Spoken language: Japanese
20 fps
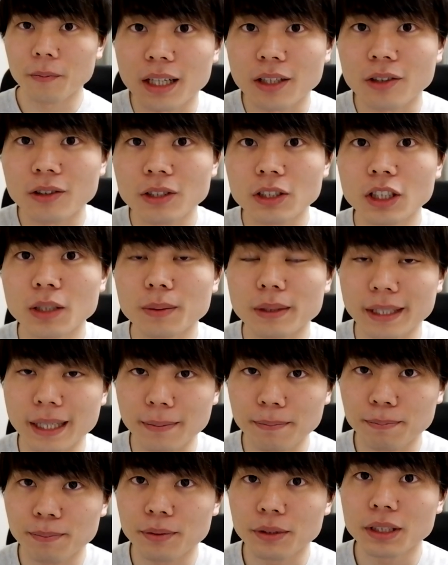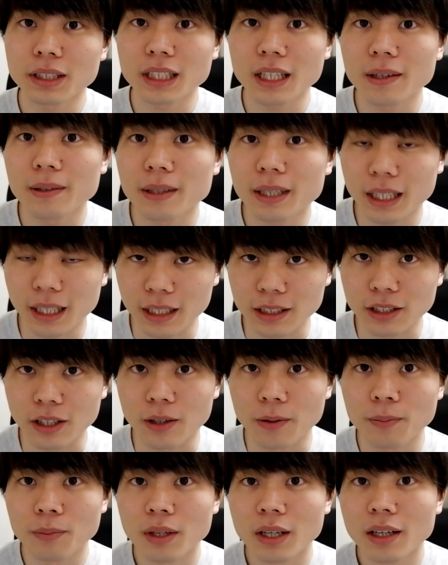YouTube にアップしたわけです
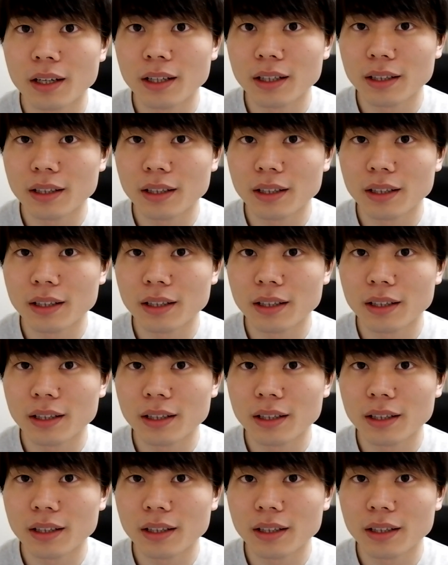よ。